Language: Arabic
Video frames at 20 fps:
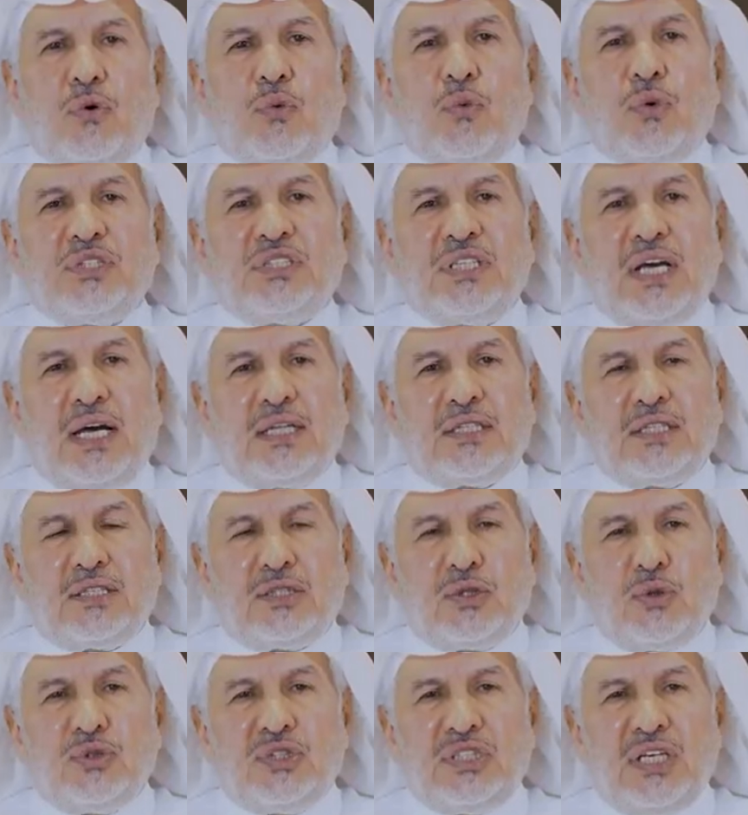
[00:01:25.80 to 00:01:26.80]
وجاءت
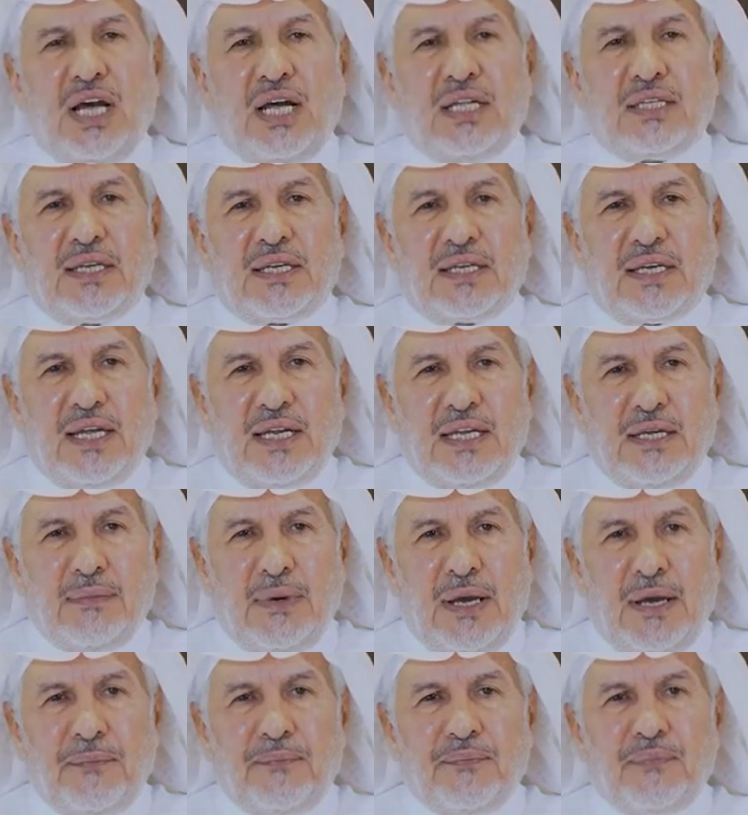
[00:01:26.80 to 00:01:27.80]
التوجيهات
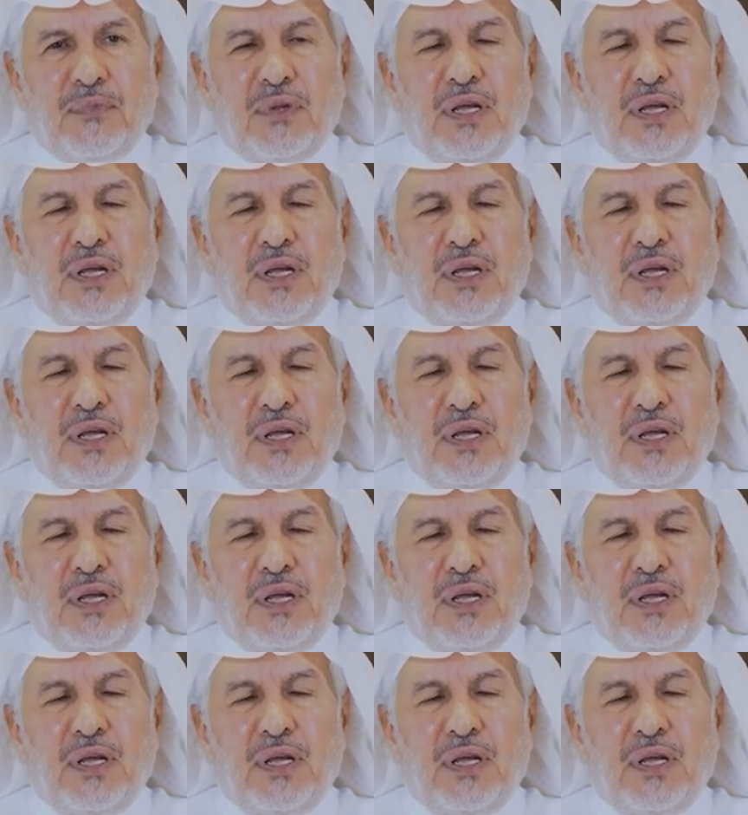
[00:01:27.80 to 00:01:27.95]
الكريمة